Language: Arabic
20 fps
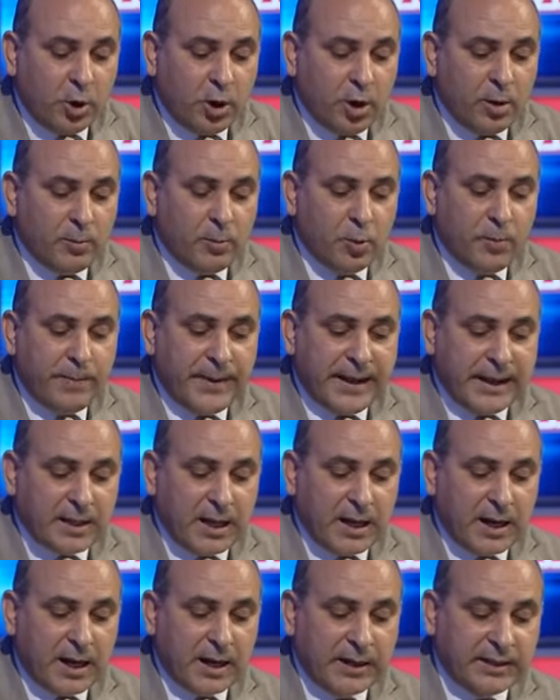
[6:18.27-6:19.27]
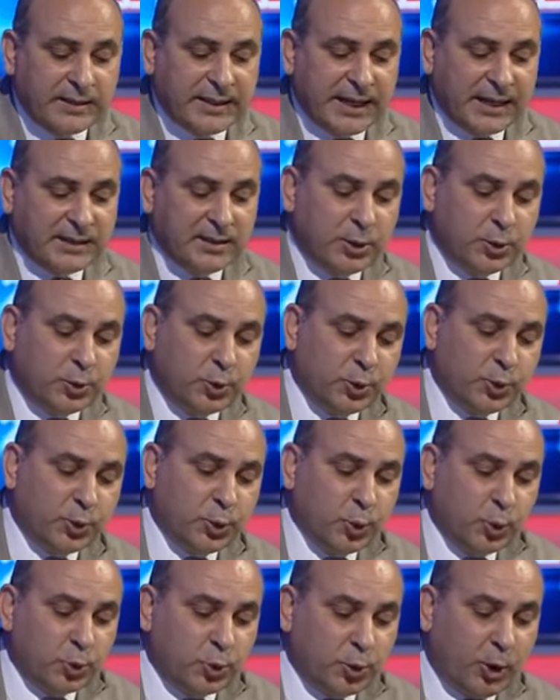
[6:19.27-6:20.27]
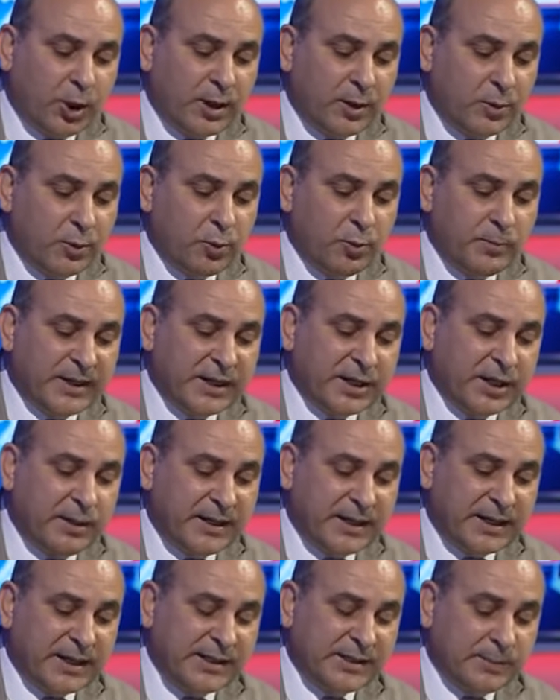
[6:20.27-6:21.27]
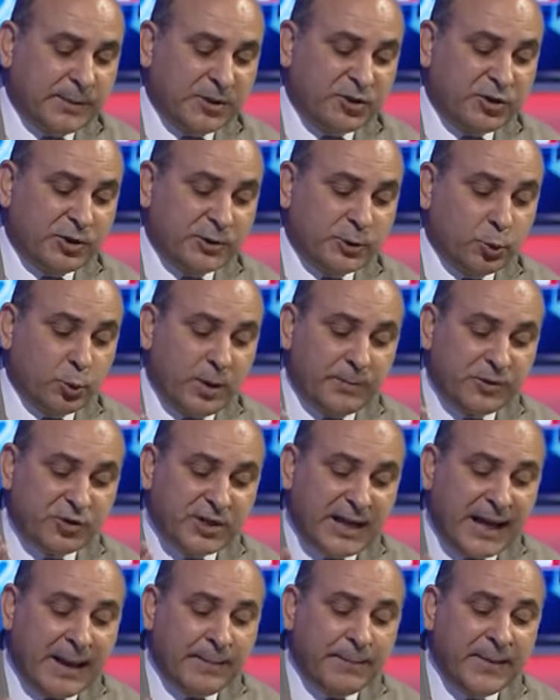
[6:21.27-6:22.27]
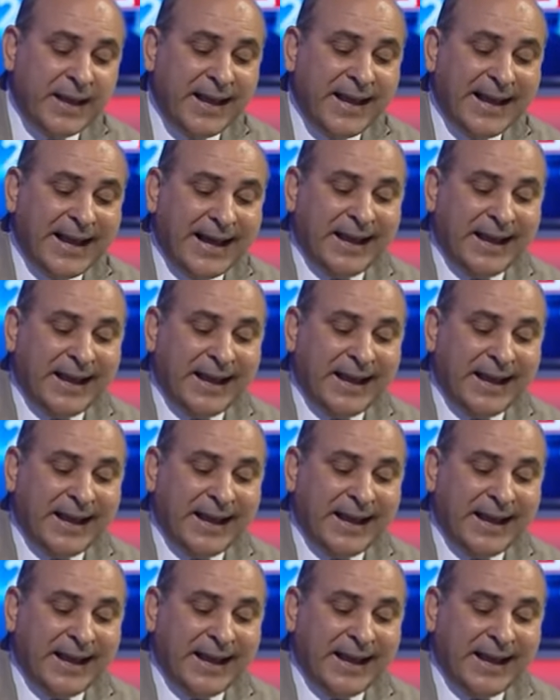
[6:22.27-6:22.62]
كل مبادرة لتعديل الدستور تعرض من قبل رئيس مجلس نواب الشعب